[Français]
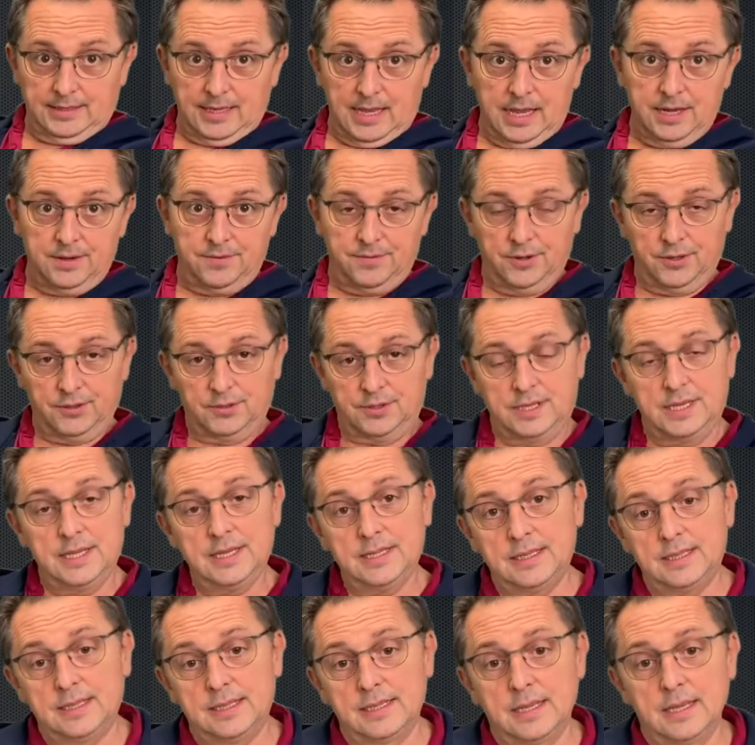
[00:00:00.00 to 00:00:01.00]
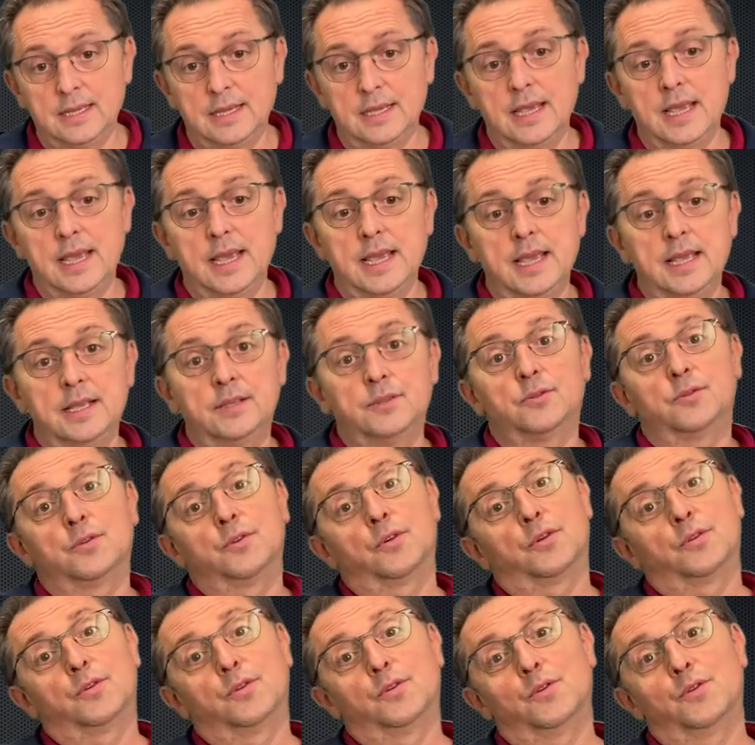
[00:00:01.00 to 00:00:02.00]
Adventiste et
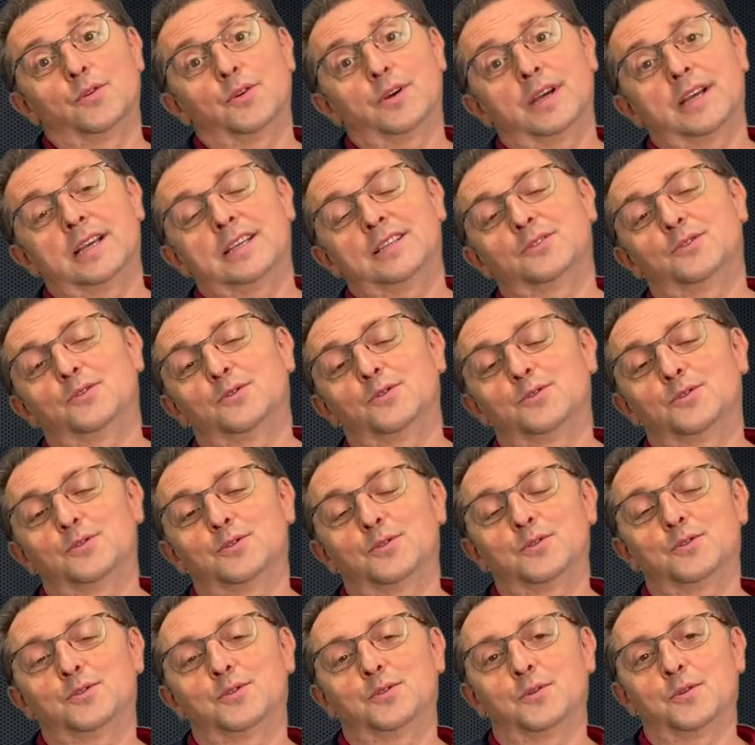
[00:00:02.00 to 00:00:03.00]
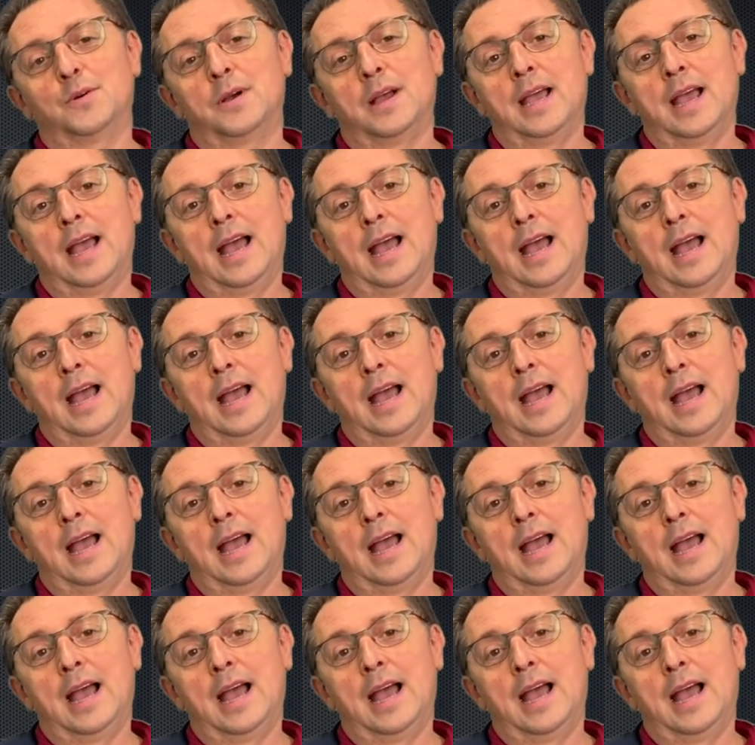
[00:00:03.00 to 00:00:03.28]
sur nos réseaux sociaux.